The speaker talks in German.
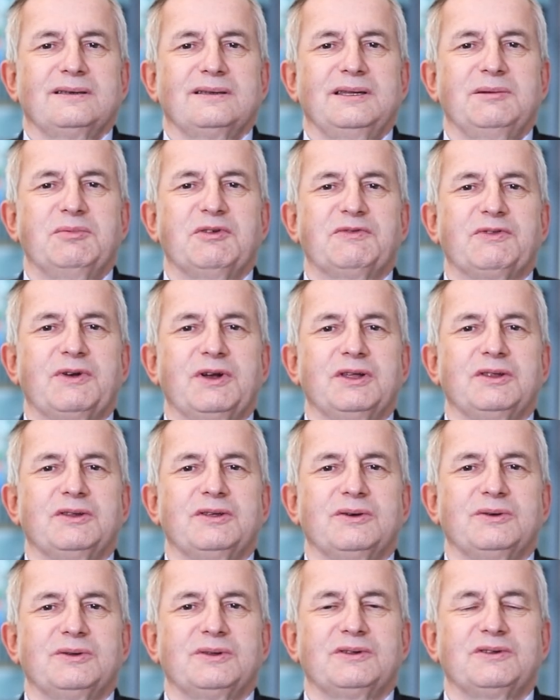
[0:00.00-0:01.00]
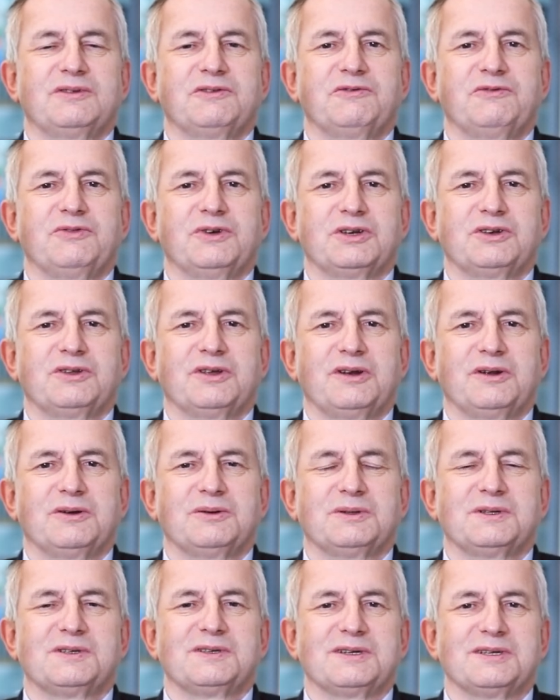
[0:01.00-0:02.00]
Liebe Freunde und Förderer
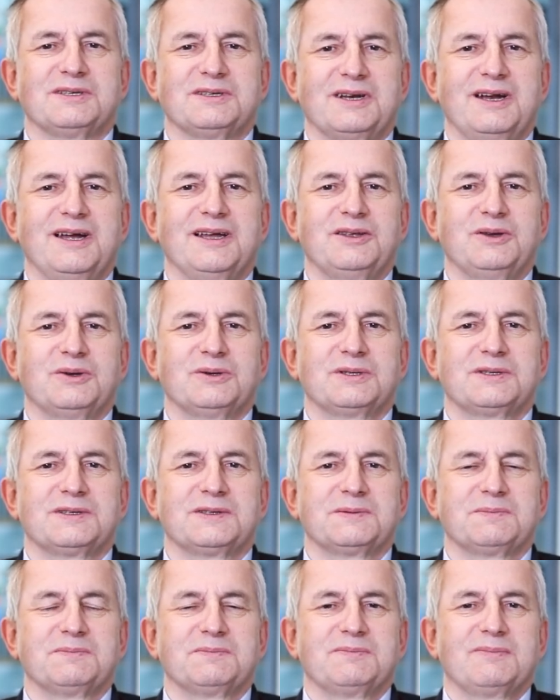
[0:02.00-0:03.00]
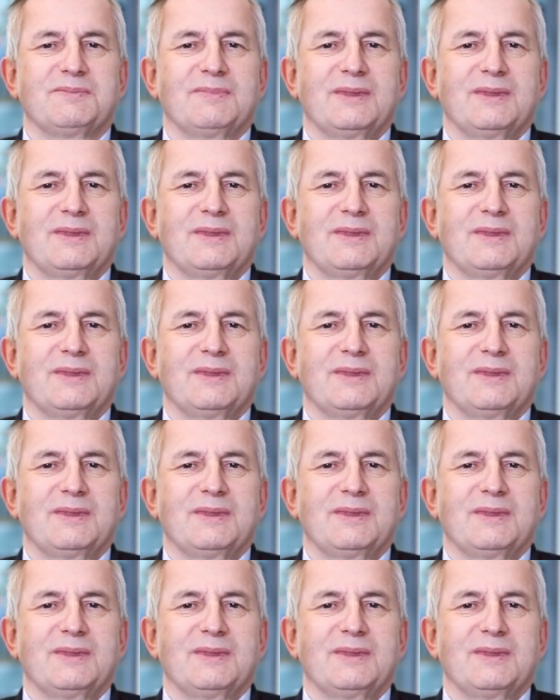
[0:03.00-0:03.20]
unseres Radios,